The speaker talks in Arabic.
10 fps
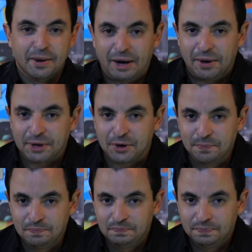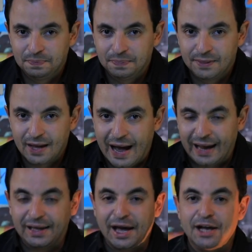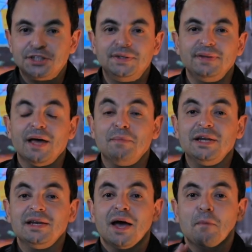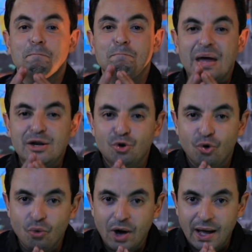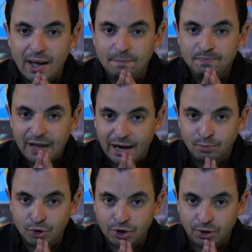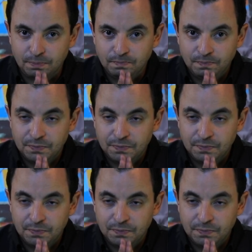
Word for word: مرحبا بكم حلقة جديدة من من هو المجرم